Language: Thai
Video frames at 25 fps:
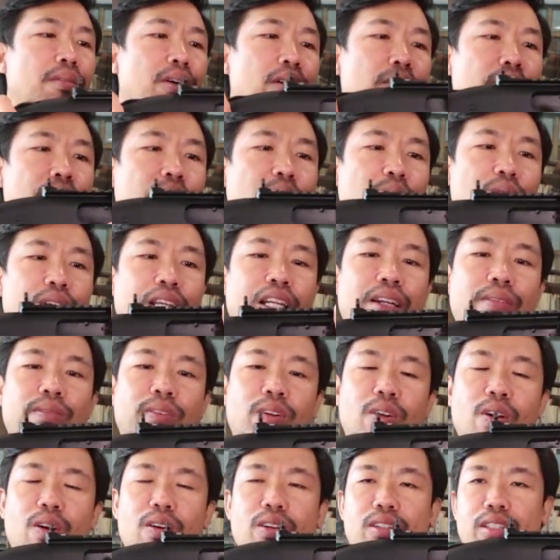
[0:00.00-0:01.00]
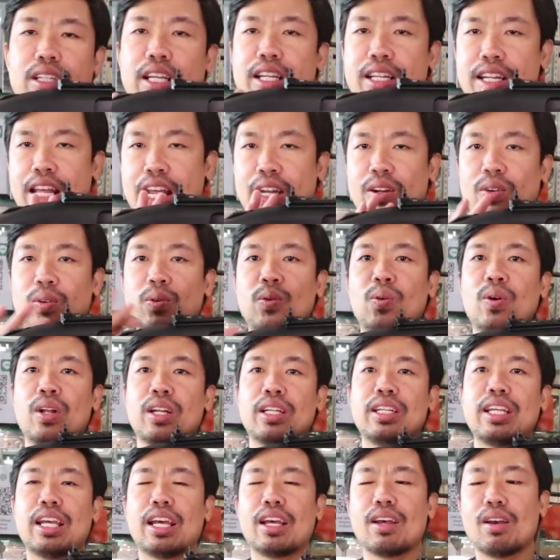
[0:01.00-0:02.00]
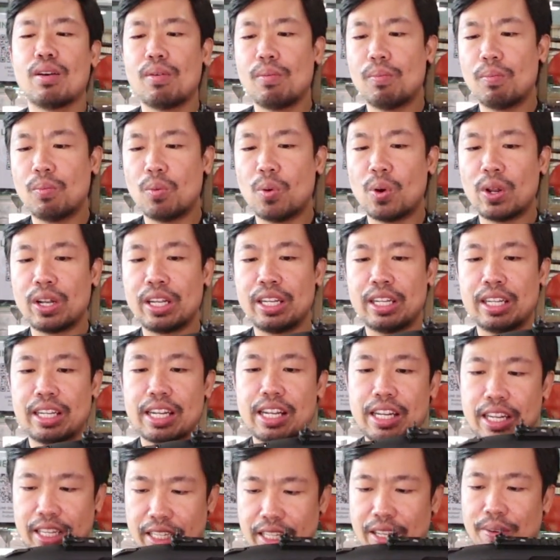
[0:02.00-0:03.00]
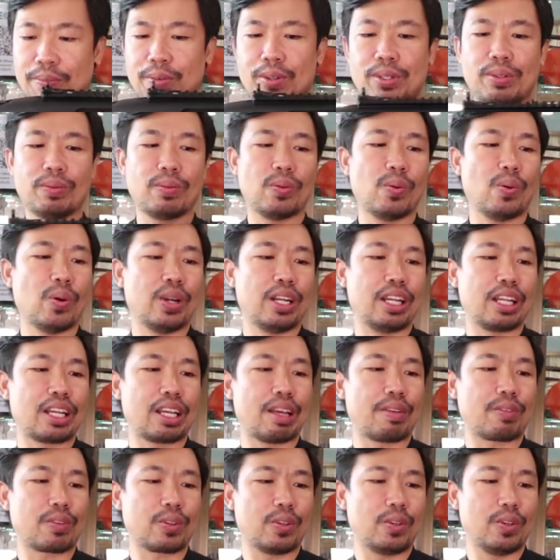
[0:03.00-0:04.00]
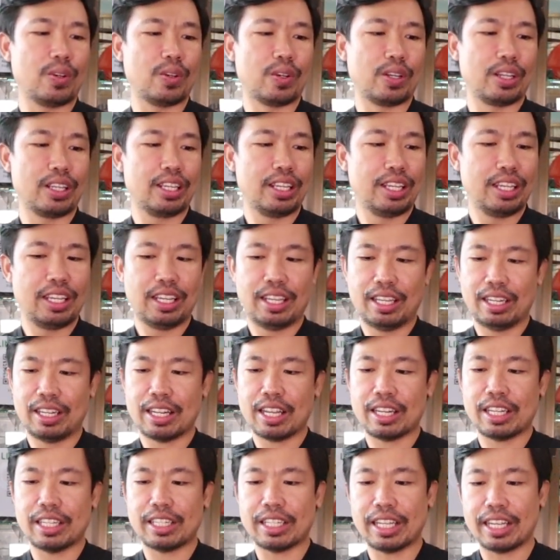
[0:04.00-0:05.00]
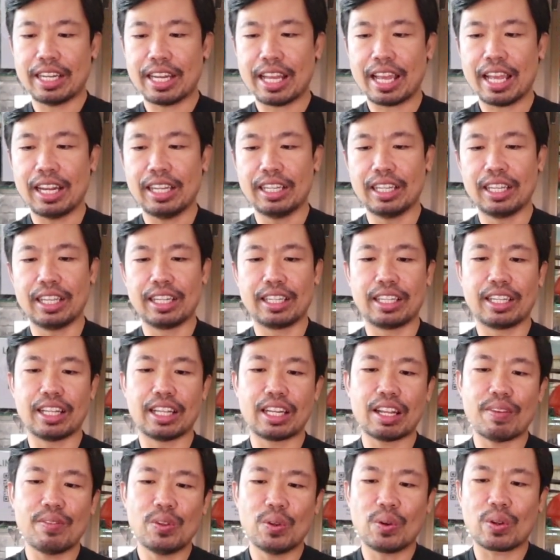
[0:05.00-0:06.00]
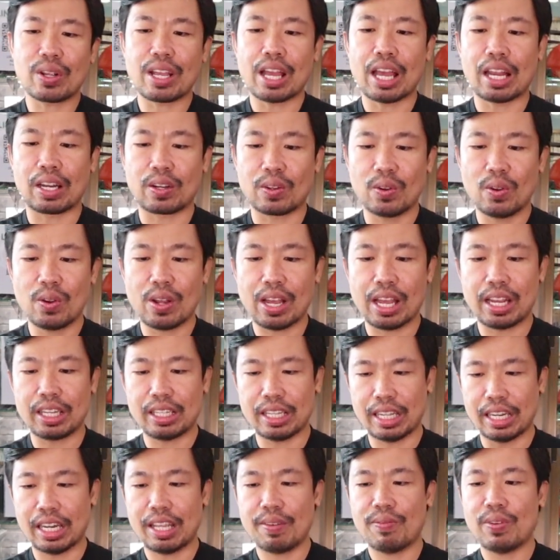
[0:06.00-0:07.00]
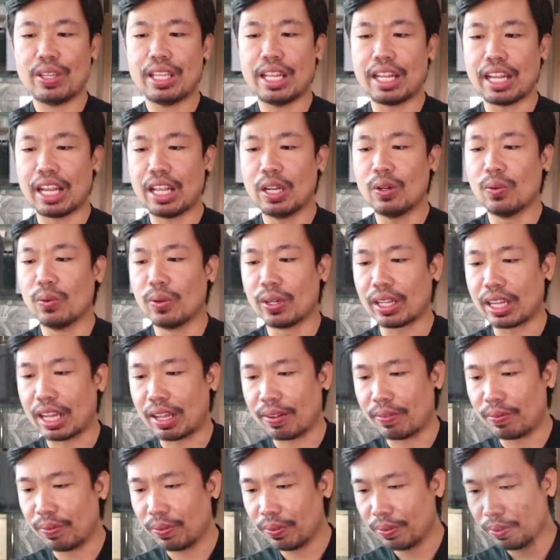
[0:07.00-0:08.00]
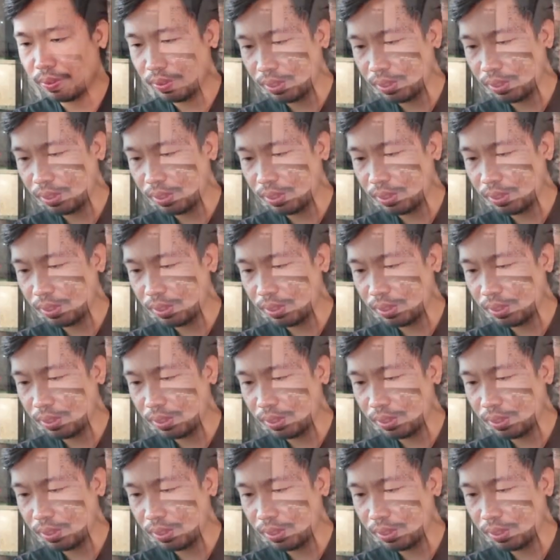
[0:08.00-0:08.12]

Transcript: เพราะว่าตัวนี้ลำกล้องหนักหนักทนห่วงเนี่ย มวลน่าจะเยอะพอสมควรนะครับ ก็น่าจะใช้ได้เลย แต่ถ้ามีโอกาสก็อาจจะได้ไปยิงให้ดูนะครับ